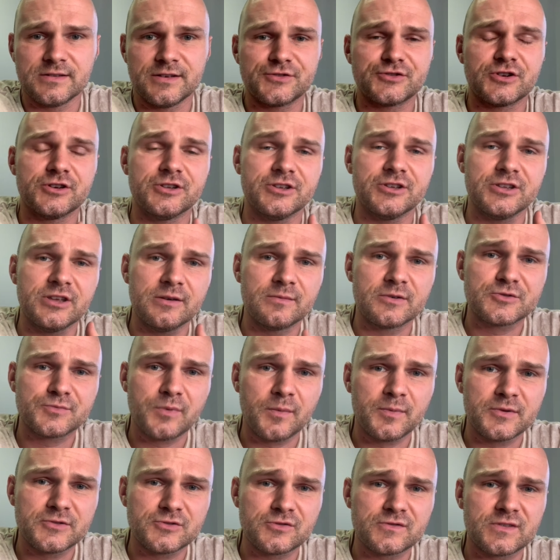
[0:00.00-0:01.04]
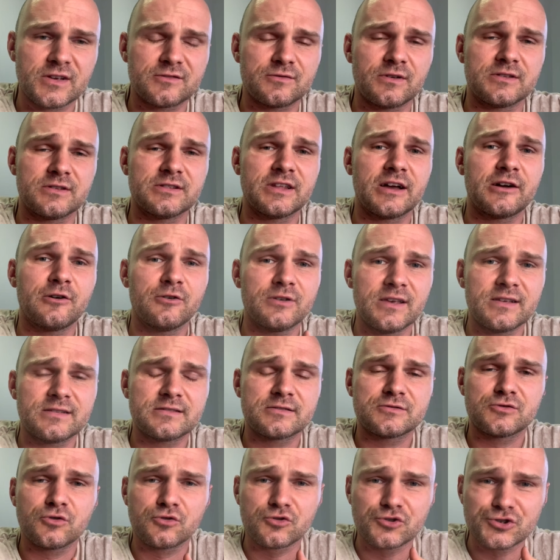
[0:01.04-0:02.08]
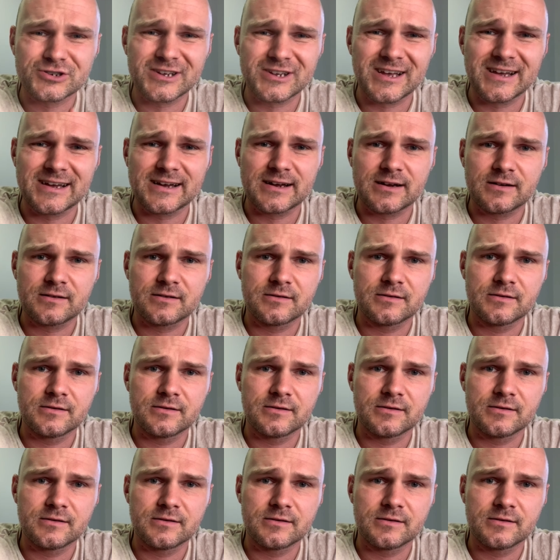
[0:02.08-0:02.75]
Jeżeli nie masz popędu seksualnego, jest to grzech.